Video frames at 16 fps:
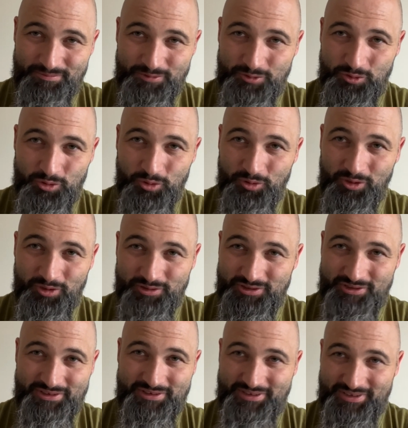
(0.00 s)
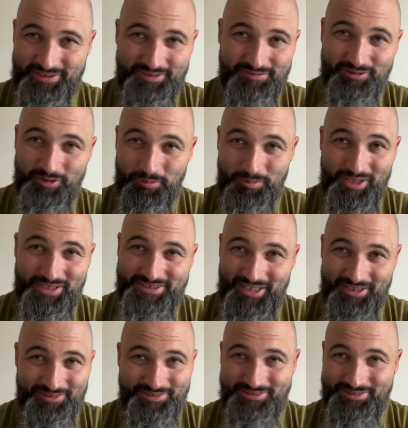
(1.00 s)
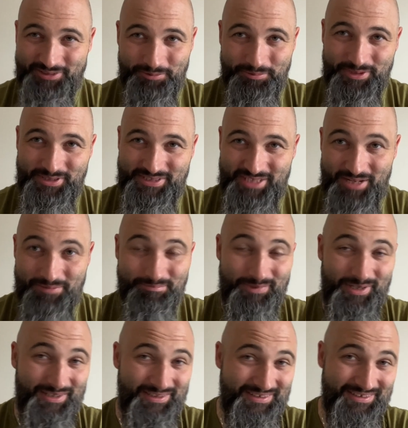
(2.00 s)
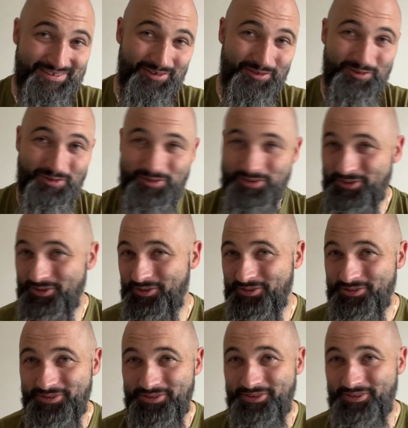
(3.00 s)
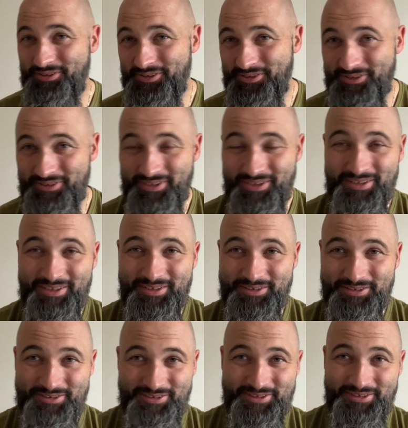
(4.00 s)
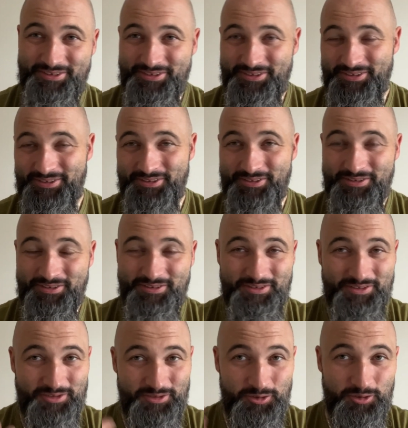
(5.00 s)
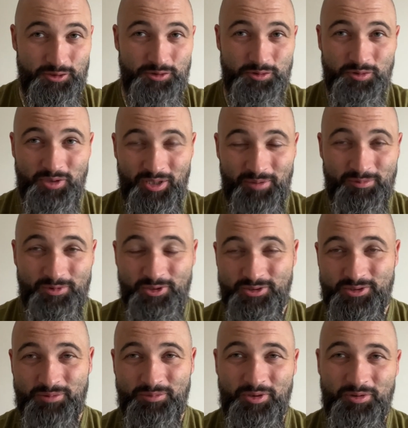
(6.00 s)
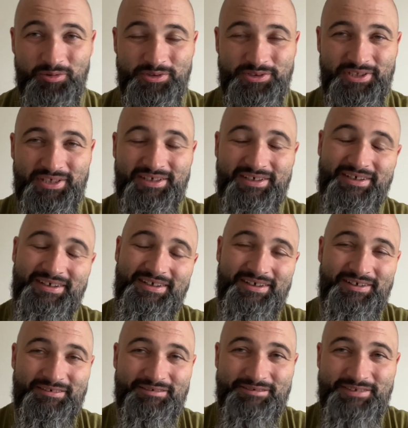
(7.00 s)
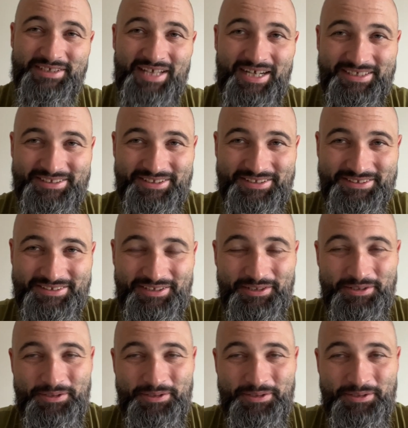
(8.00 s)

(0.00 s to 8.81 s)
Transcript: czując, e, wyobrażając sobie zapach, okoliczności czy, czy, czy, czy, czy słuchem to, co mogło się wydarzać.